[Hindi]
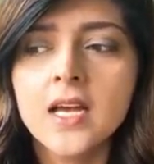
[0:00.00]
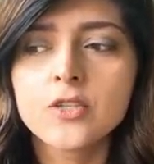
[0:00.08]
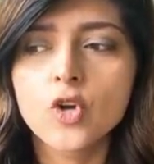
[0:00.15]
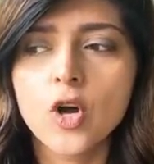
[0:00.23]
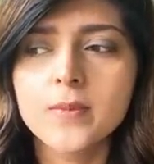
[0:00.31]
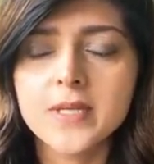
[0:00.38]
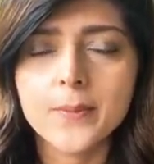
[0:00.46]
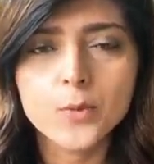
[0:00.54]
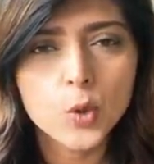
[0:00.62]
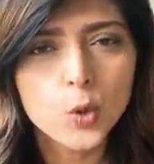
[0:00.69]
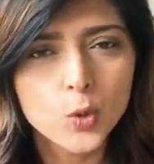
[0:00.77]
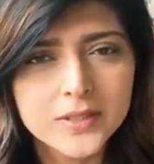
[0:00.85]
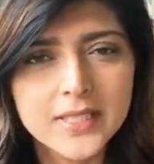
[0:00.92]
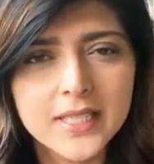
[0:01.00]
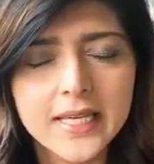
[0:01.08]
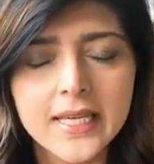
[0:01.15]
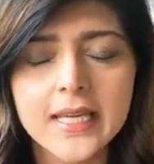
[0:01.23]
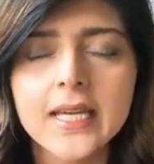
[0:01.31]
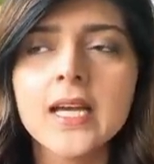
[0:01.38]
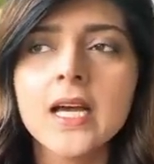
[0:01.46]
जो हम सबको होते
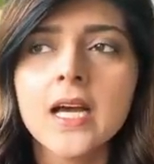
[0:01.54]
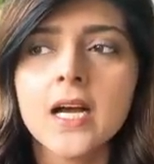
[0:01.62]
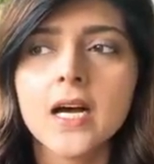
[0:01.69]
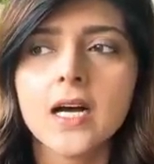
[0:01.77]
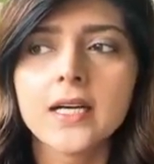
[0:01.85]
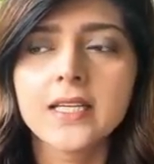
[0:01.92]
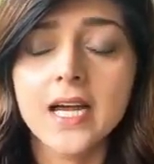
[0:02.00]
हैं uh,